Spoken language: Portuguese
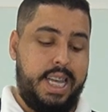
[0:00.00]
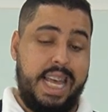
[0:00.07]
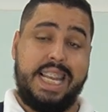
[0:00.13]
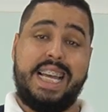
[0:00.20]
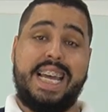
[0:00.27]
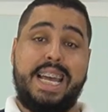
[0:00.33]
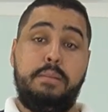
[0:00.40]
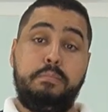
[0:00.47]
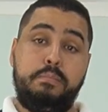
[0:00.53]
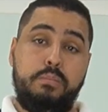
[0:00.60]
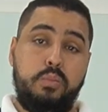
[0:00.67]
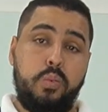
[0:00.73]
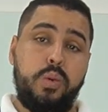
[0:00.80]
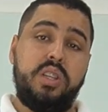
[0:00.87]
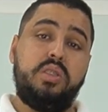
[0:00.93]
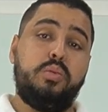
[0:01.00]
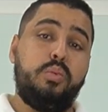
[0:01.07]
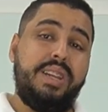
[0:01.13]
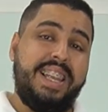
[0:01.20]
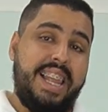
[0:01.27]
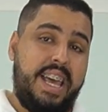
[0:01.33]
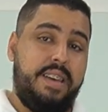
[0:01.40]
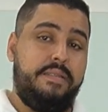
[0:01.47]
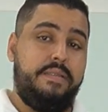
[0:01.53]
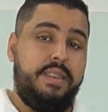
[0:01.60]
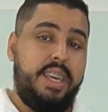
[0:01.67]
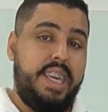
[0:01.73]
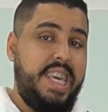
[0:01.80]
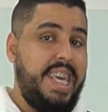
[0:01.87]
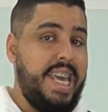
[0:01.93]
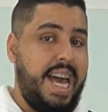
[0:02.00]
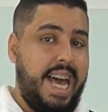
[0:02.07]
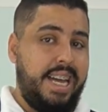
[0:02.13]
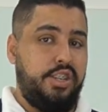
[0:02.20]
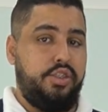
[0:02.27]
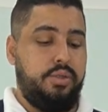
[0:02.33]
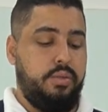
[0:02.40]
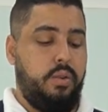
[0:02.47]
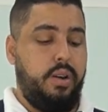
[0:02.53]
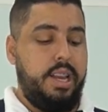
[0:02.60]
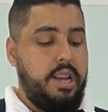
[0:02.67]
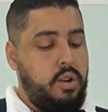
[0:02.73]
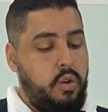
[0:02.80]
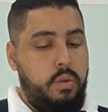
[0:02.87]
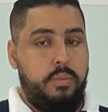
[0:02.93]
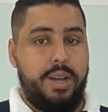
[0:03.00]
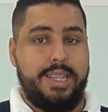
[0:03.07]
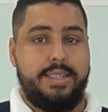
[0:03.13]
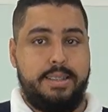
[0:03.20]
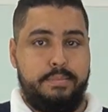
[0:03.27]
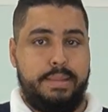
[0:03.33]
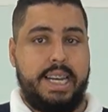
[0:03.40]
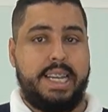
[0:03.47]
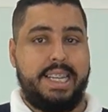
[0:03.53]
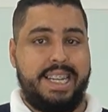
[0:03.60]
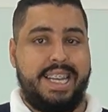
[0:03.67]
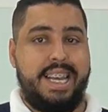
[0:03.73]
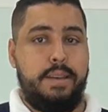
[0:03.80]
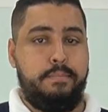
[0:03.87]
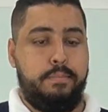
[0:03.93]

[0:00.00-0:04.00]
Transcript: Ela é muito leve e ágil. Olha como essa máquina é